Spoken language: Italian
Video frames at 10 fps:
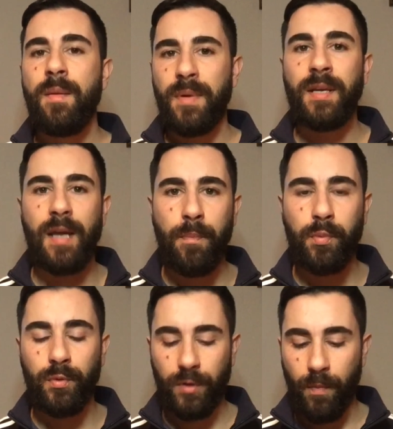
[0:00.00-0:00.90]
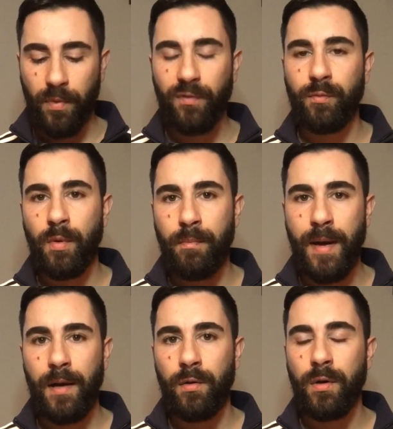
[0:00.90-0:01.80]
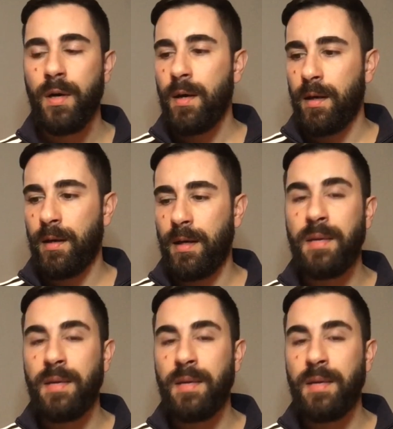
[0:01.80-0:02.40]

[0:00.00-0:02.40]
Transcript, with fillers: perché appunto è un profumo bello eh,